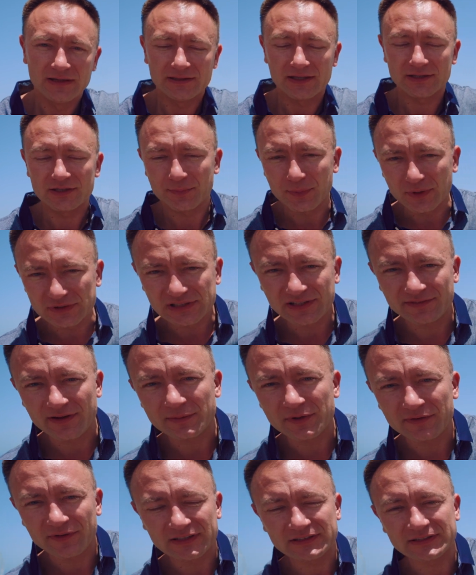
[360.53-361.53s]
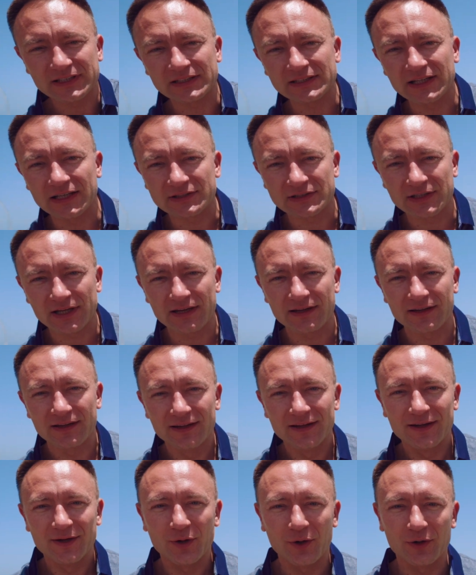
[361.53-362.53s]
Także pozdrawiamy Was serdecznie
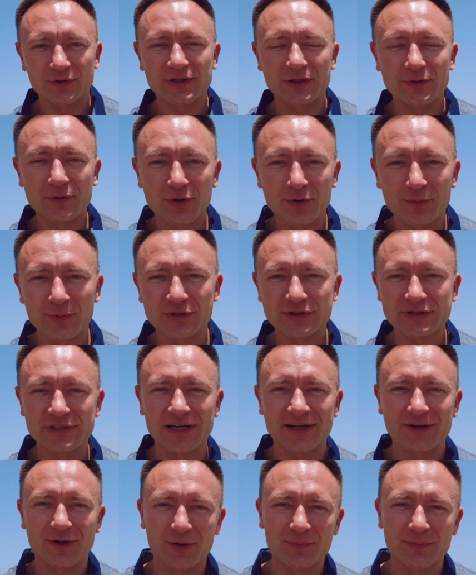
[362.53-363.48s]
o nieruchomościach,